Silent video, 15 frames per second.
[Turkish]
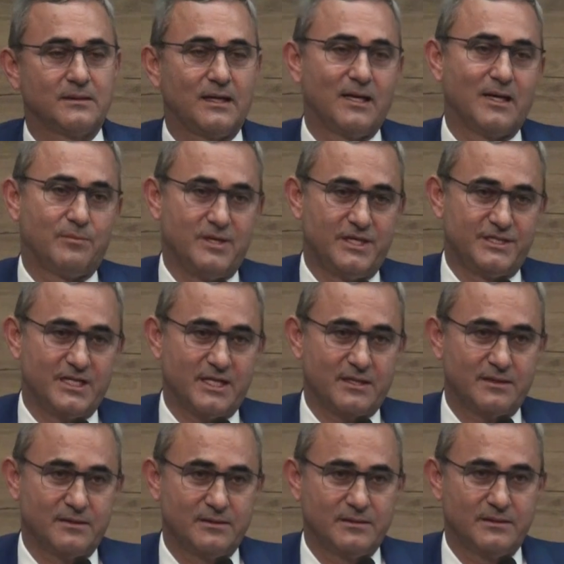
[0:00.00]

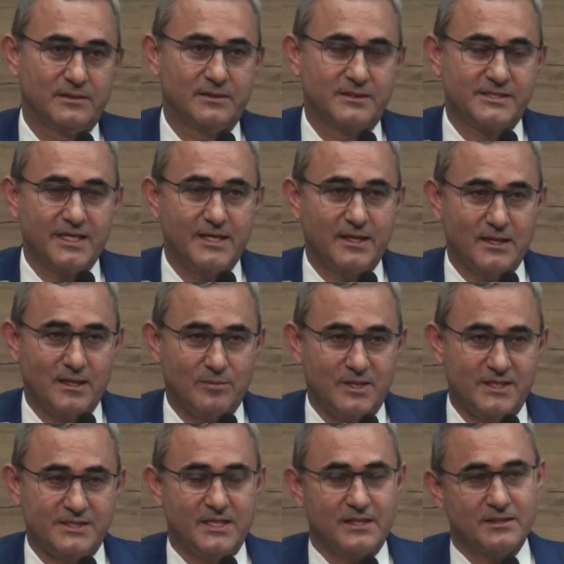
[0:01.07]
alabilecek,
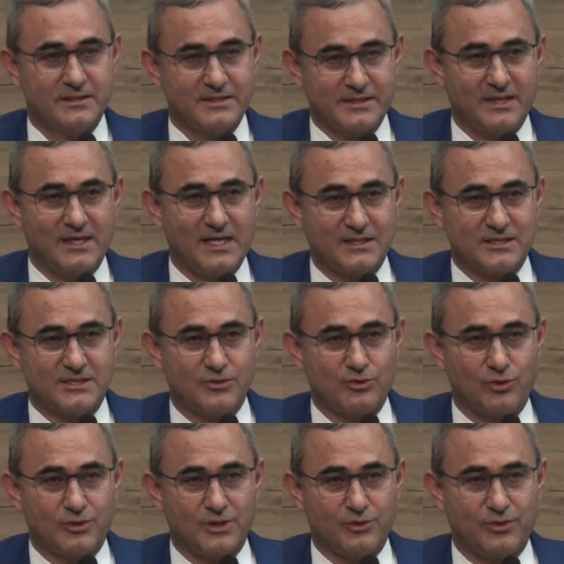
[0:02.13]
seyredebilecek,
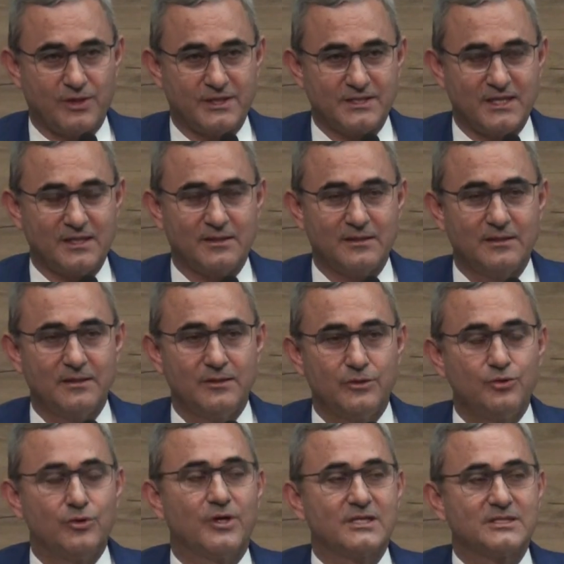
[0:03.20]
sanatçısını orada görecek,
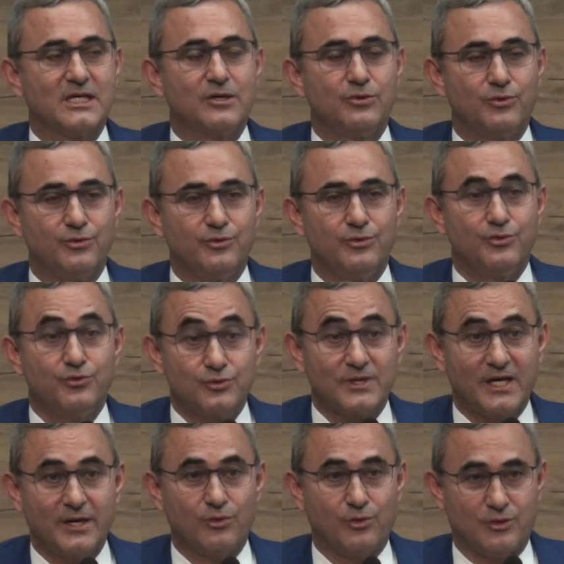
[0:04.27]
yöresel ürününü
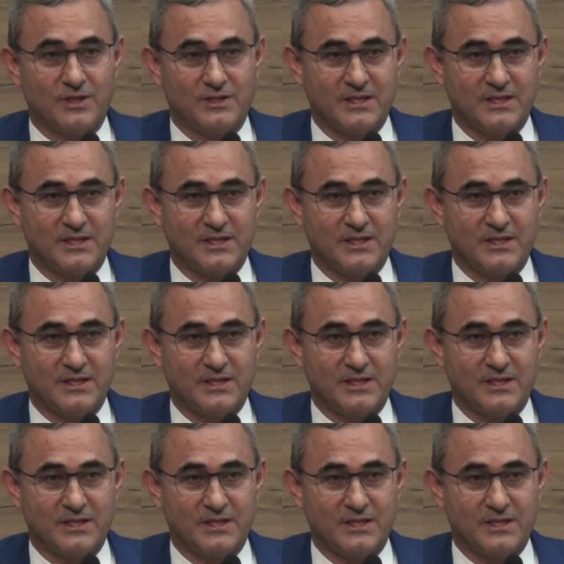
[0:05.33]
Kütahya'yı orada